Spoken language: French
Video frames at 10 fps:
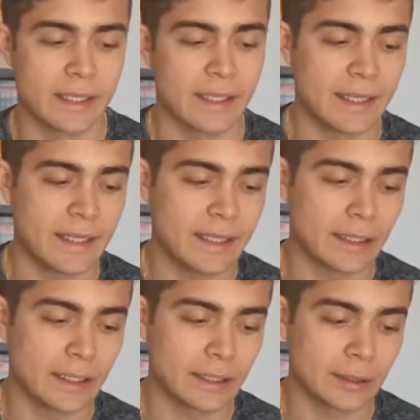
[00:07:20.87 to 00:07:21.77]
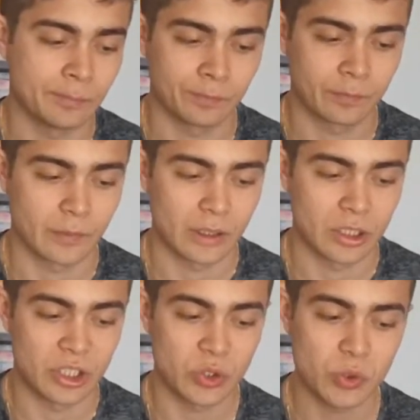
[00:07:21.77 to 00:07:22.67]
Et
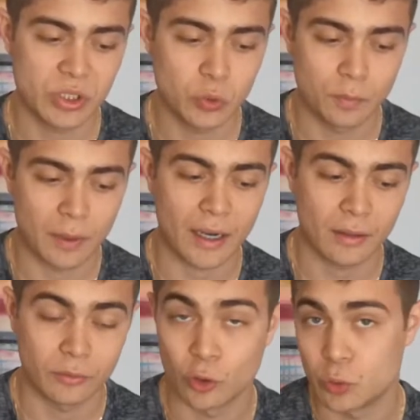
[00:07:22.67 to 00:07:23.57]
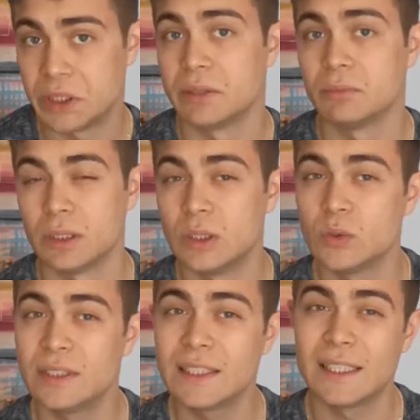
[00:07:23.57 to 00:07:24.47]
Jésus ici nous parle de lui. Il nous
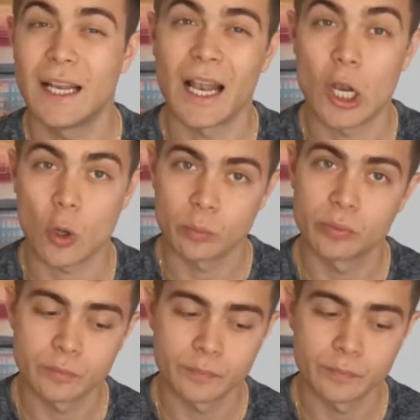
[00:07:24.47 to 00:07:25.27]
dit qu'il est la lampe.